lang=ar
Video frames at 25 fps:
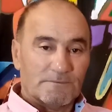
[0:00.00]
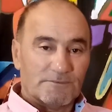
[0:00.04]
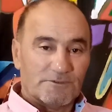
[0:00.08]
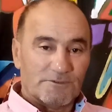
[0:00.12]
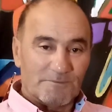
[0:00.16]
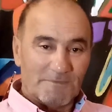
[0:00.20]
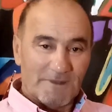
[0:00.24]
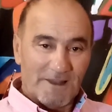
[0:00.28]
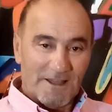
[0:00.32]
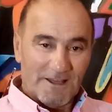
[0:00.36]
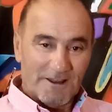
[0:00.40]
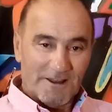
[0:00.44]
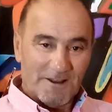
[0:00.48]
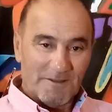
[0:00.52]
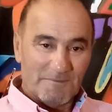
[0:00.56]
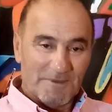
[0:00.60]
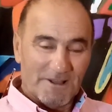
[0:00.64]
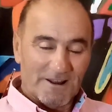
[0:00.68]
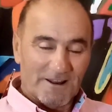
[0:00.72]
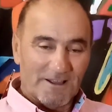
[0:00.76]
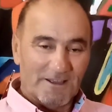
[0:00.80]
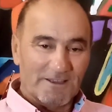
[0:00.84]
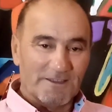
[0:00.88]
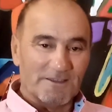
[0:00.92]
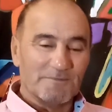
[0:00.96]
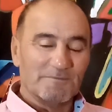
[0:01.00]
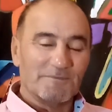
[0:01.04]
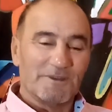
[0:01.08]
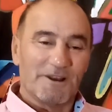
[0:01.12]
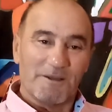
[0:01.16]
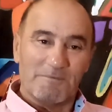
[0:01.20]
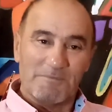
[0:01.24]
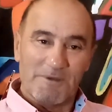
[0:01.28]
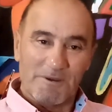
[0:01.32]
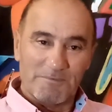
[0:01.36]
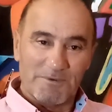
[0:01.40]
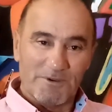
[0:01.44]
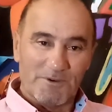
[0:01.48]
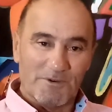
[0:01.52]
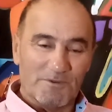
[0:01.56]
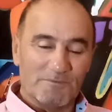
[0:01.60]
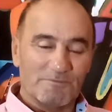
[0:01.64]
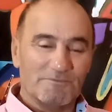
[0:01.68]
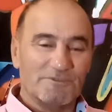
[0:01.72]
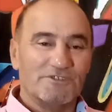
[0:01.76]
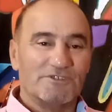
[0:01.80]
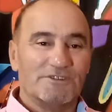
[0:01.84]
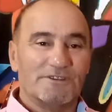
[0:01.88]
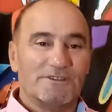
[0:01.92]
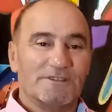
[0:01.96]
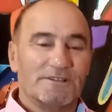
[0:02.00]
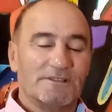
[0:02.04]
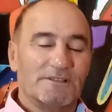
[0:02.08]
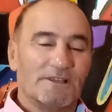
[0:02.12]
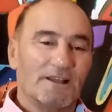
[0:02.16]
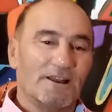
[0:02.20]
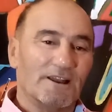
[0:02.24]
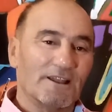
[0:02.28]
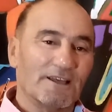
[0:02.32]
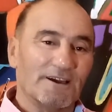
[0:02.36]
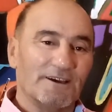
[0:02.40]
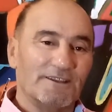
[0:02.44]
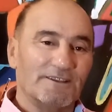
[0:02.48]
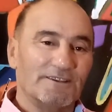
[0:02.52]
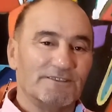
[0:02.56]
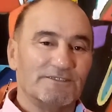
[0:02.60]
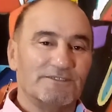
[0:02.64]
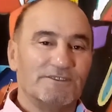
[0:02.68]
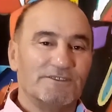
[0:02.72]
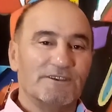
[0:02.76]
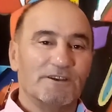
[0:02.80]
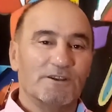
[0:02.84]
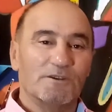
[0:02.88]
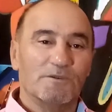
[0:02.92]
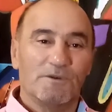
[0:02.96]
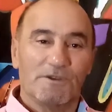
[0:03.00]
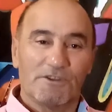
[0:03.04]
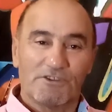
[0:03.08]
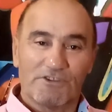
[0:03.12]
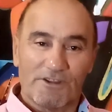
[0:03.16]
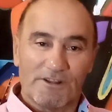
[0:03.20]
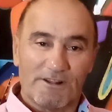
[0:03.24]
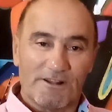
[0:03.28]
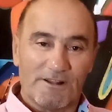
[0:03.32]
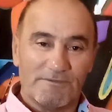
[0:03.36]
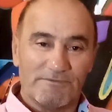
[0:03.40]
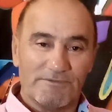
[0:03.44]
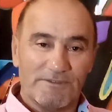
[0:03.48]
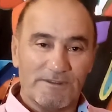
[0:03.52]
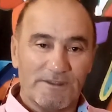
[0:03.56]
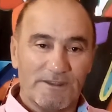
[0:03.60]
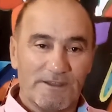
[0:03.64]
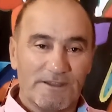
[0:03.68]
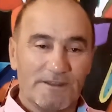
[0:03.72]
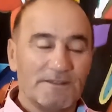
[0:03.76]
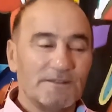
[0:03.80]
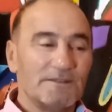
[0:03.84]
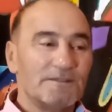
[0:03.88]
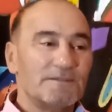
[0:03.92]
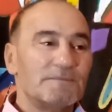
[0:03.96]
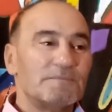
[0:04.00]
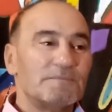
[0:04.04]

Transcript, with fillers: الله الرحمن الرحيم مرحبا بكم من جديد على القناة ديال ورشة الفنان